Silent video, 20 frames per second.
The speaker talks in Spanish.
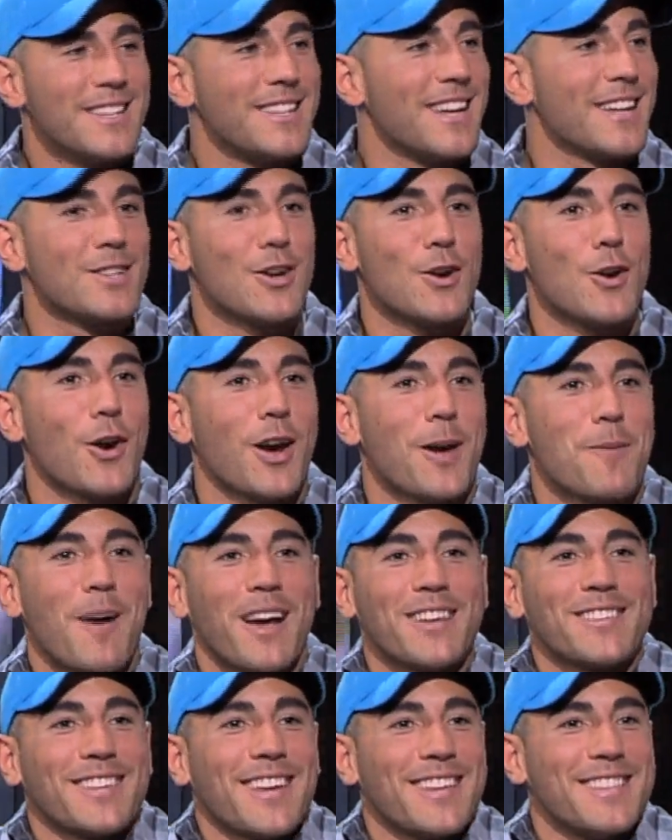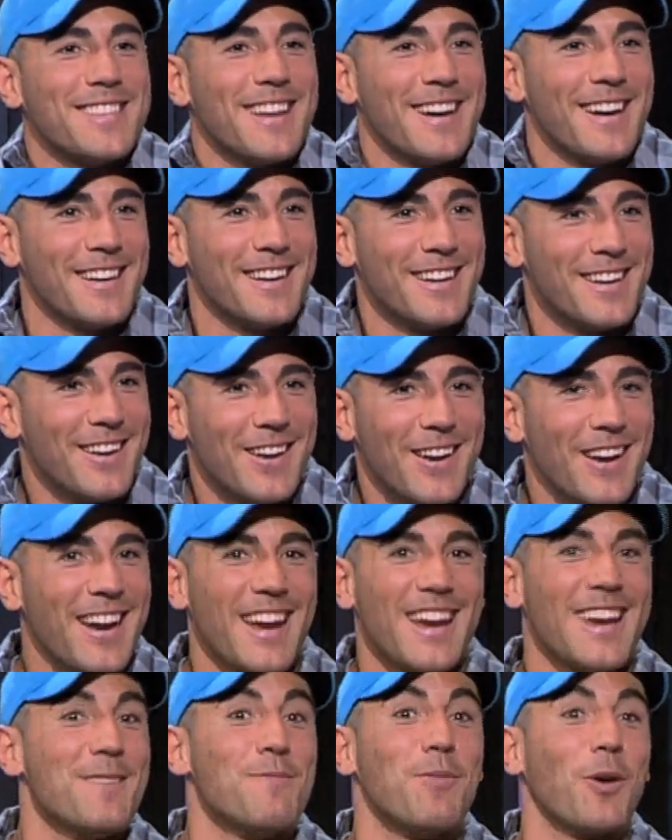si eso es lo que más se da,
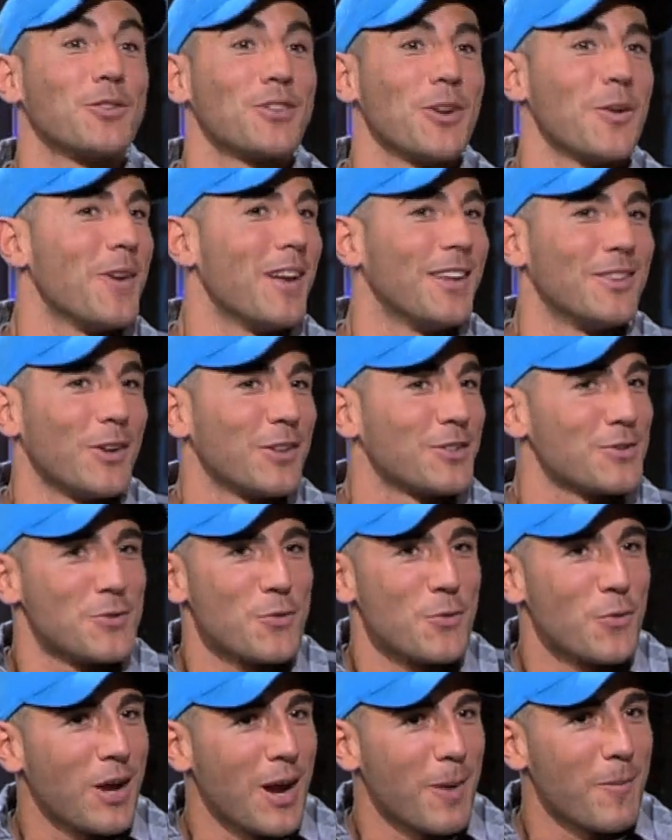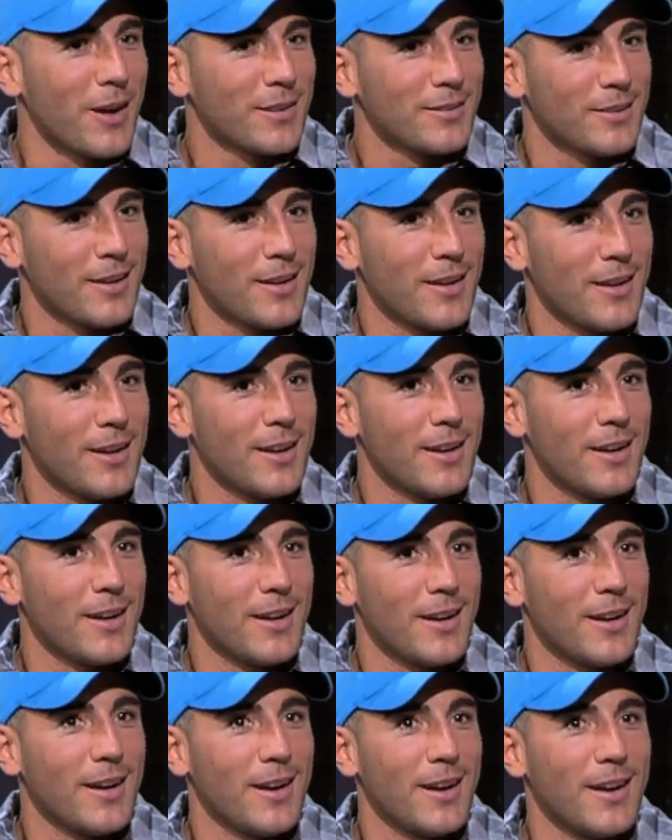imposible. Entonces nunca más eh,
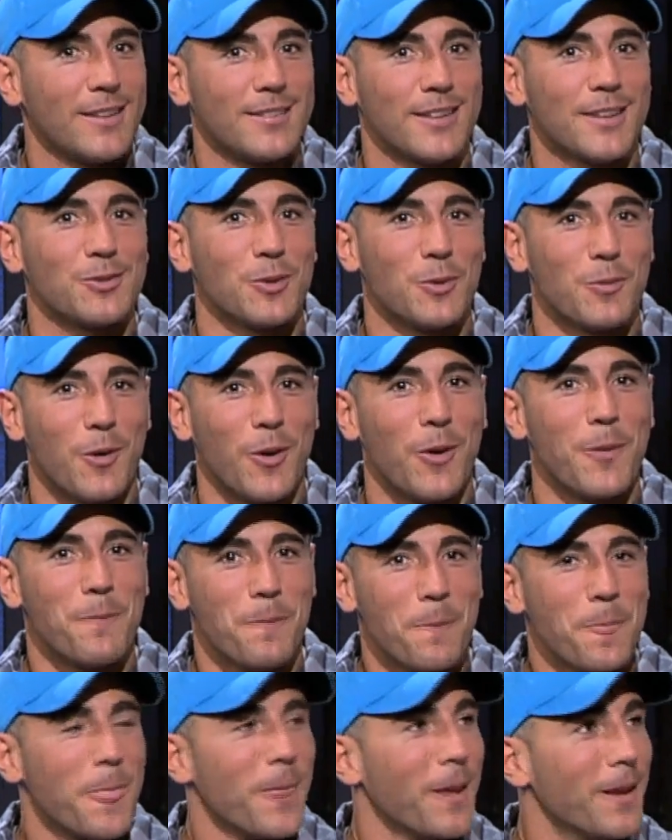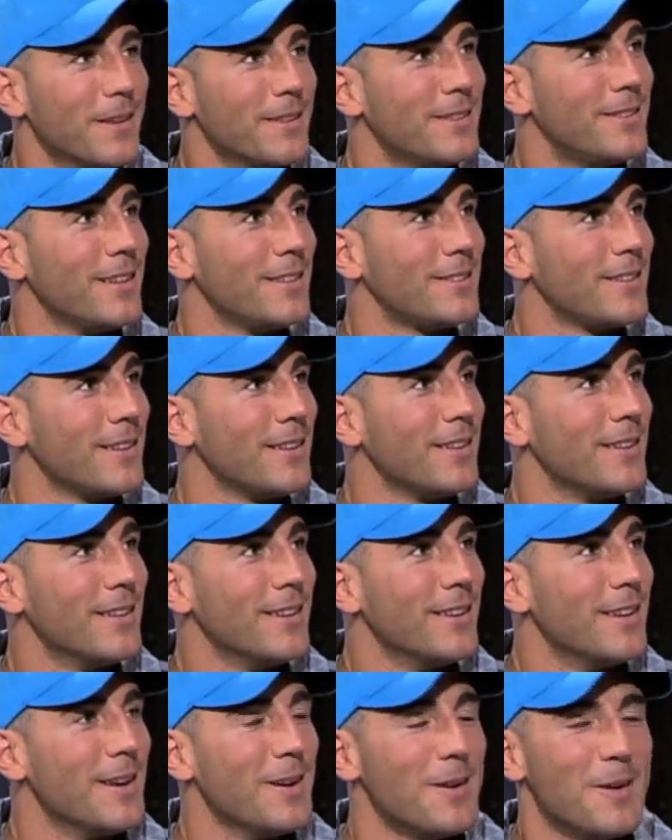Te eh, hemos fastidiado, Hemos el